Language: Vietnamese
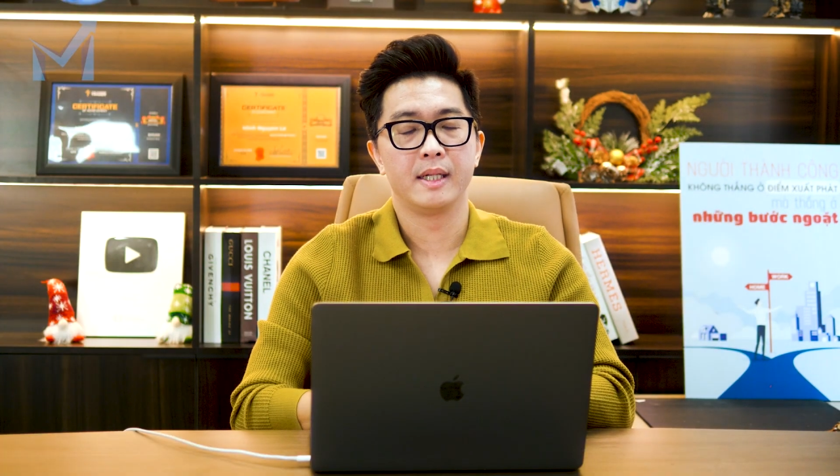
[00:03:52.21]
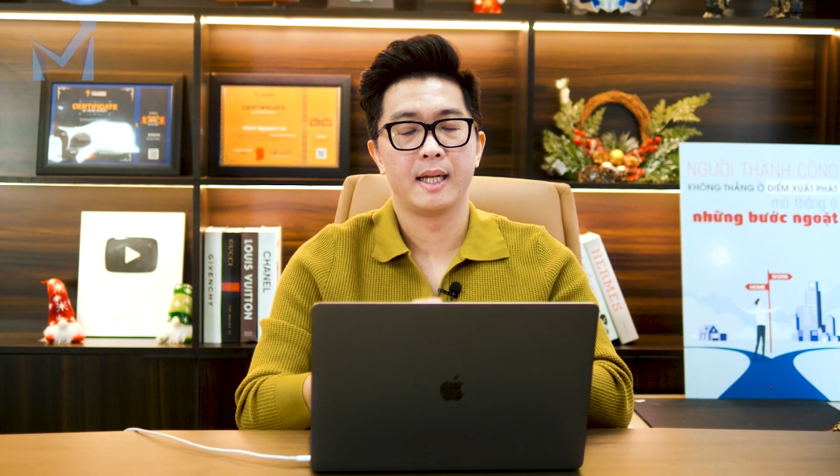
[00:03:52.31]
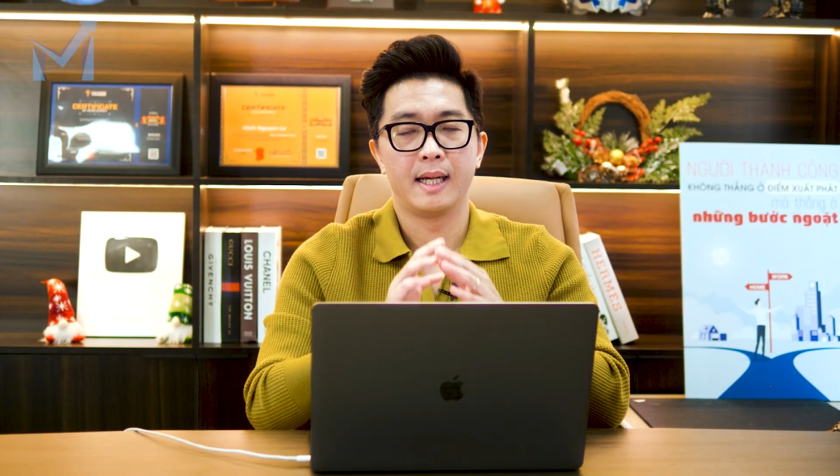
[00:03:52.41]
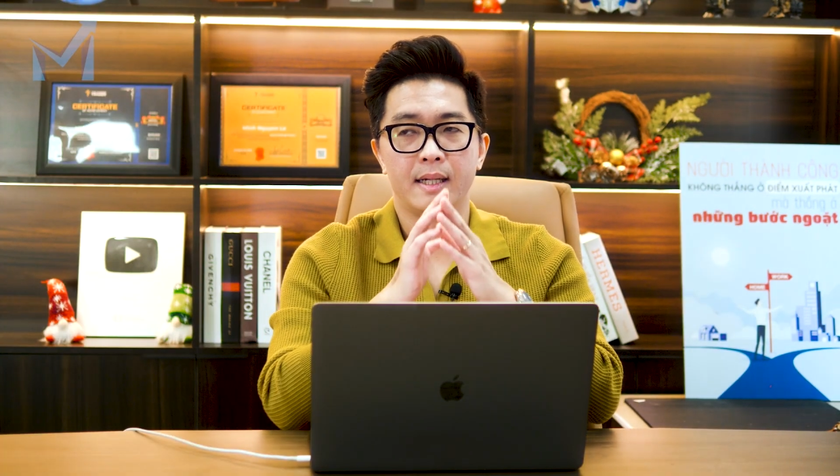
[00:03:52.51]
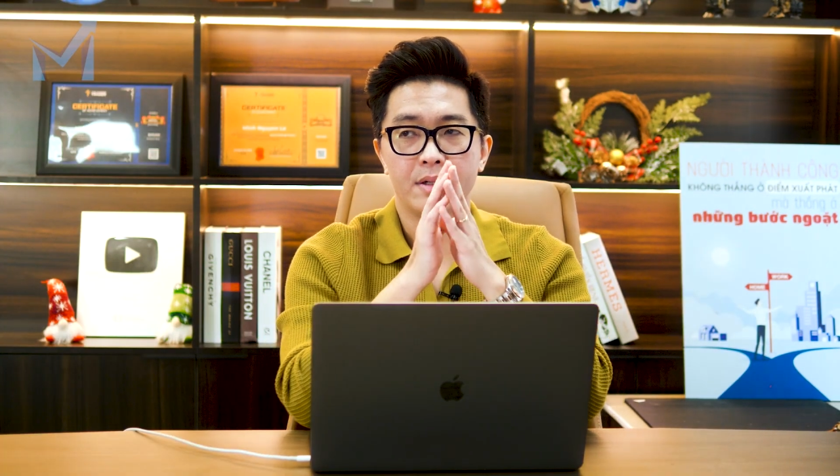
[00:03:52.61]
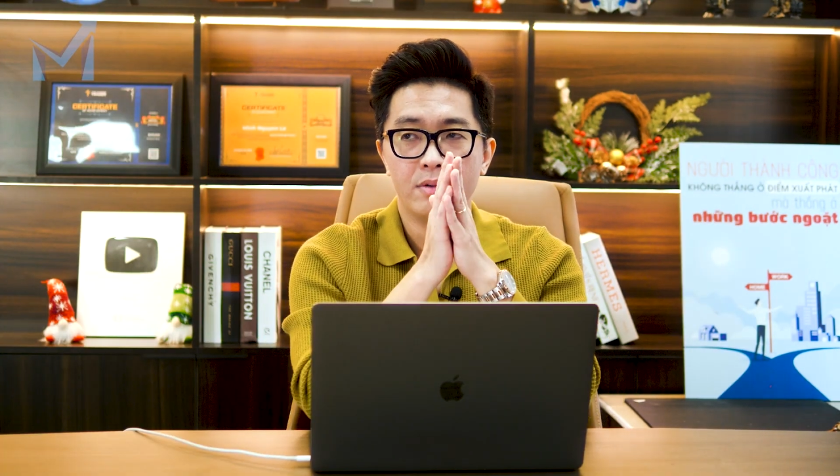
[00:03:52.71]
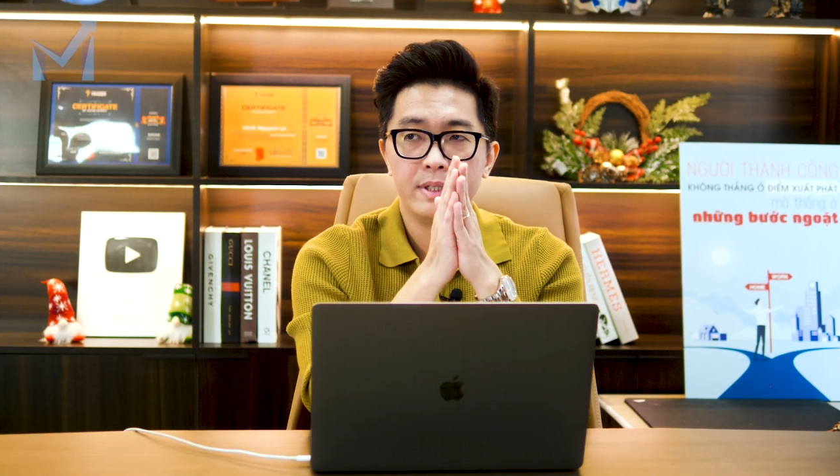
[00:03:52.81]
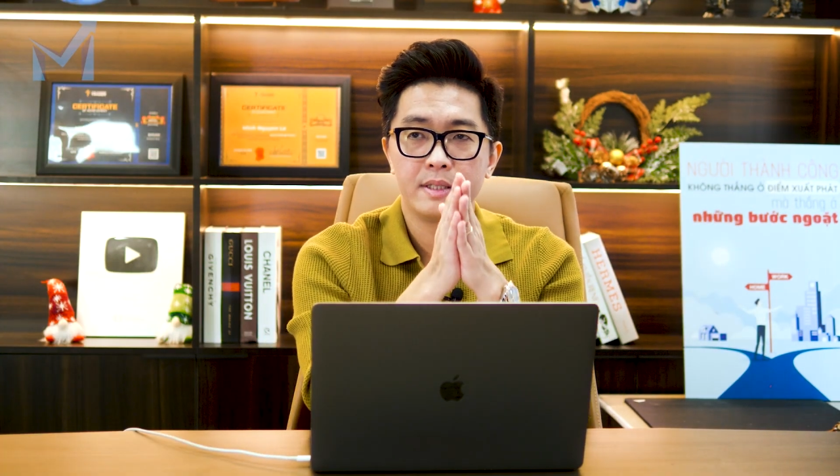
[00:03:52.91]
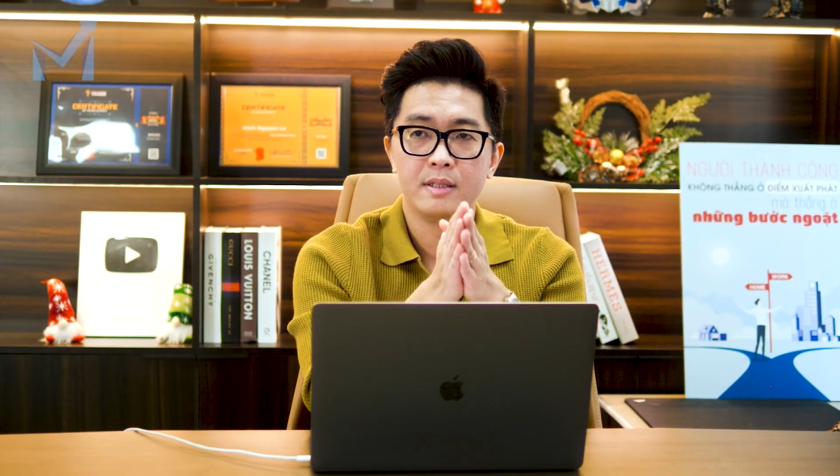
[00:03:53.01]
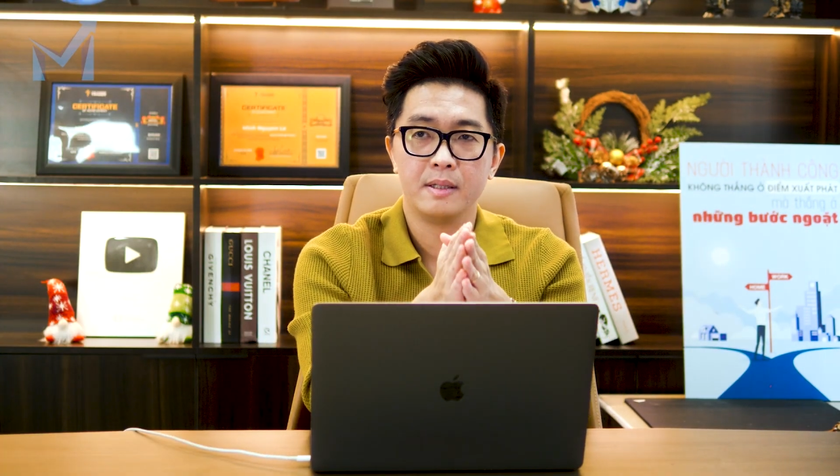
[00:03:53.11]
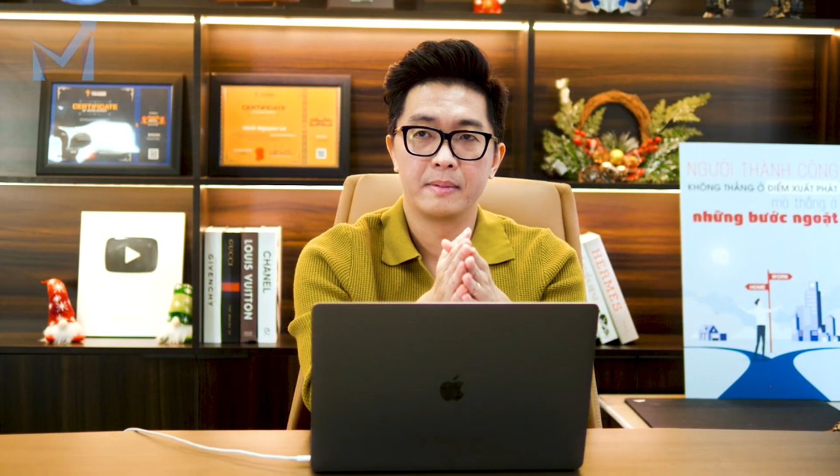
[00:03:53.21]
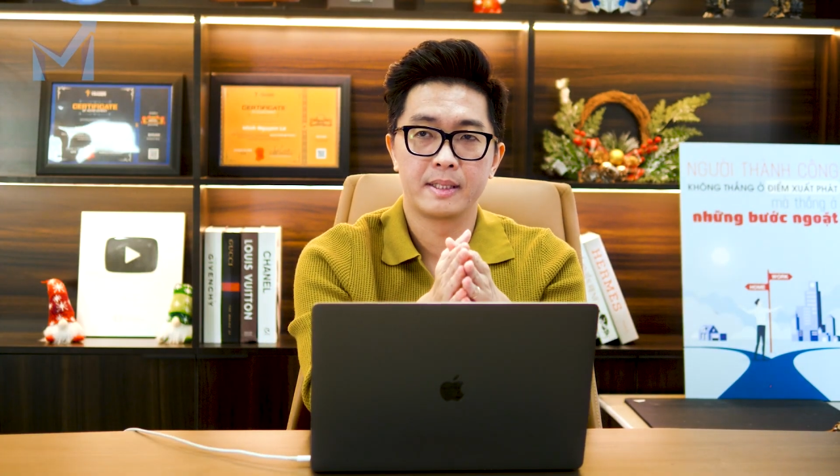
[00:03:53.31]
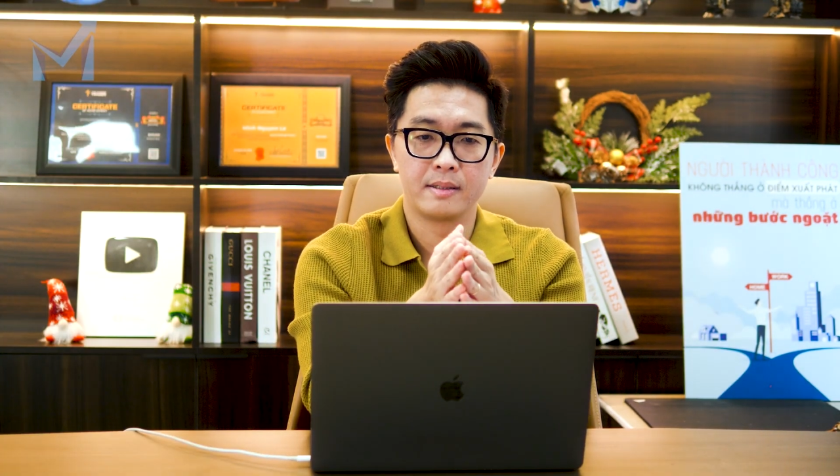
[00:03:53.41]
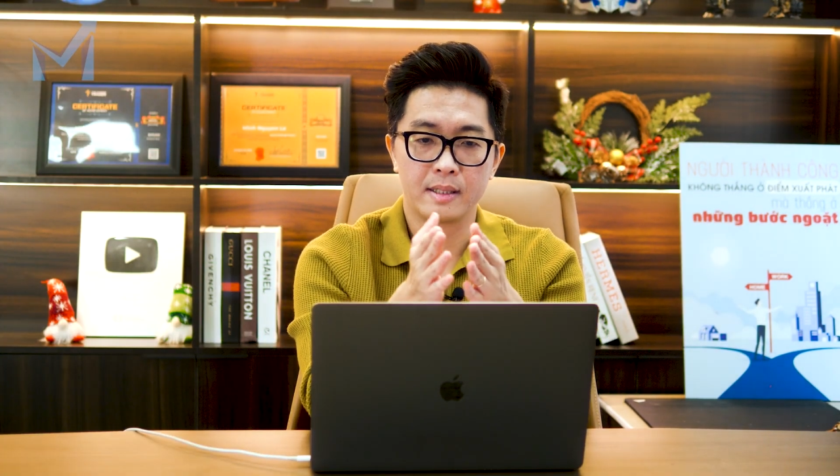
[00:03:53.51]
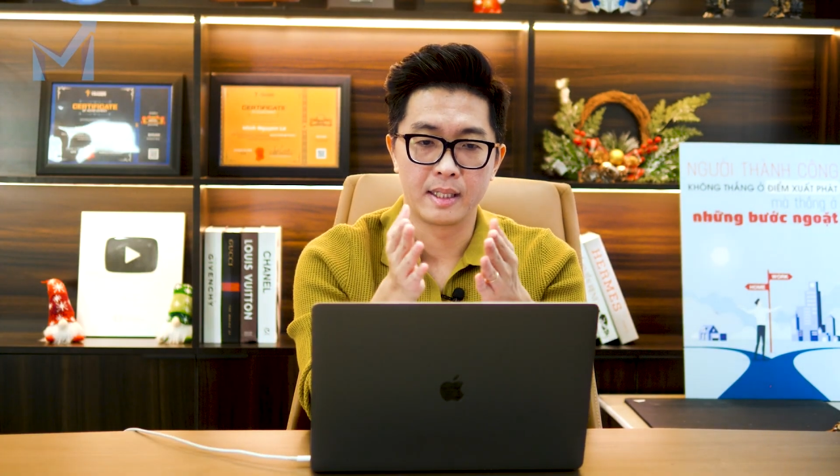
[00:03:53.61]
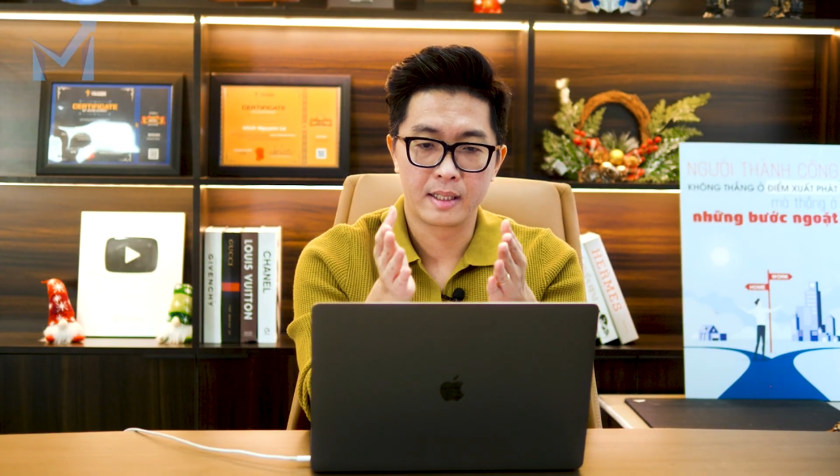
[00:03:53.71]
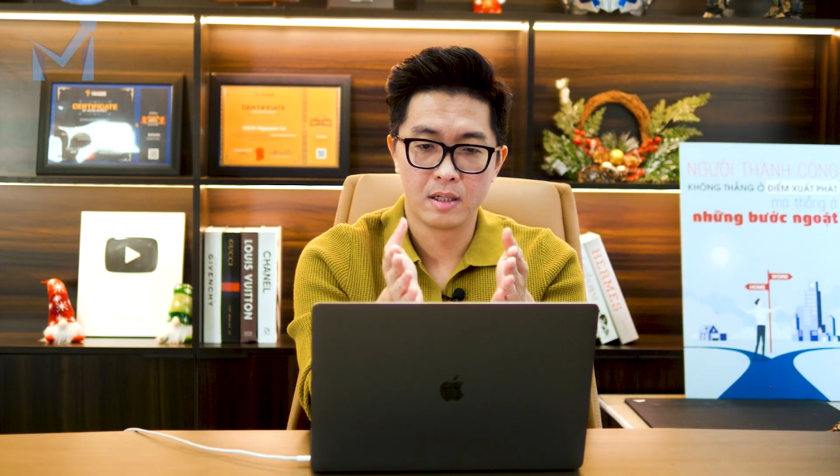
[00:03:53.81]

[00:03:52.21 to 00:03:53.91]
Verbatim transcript: là đối với những người mà người ta được thành